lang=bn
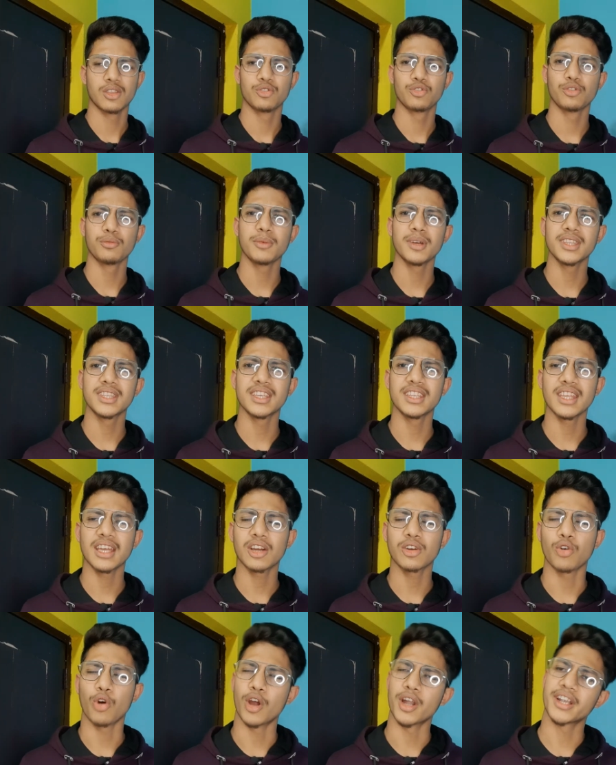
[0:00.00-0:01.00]
তুমি দিনে
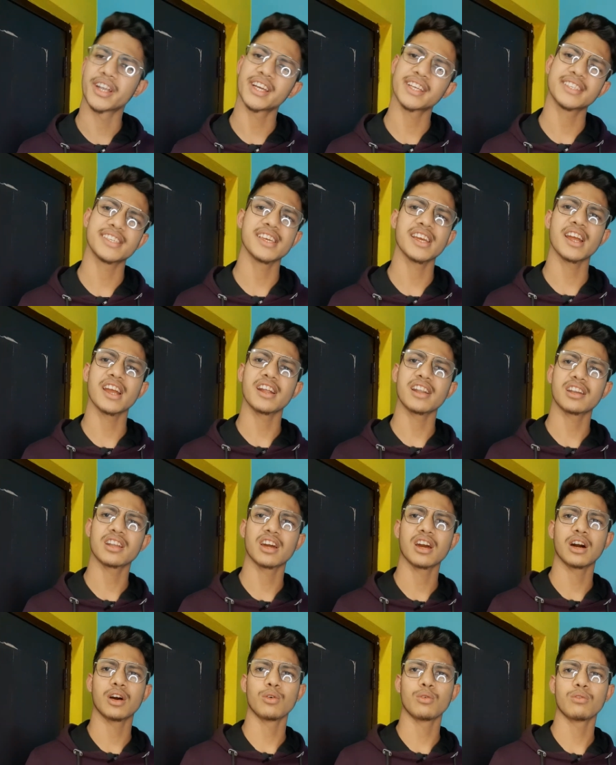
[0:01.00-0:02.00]
কয়টা সিগারেট খাও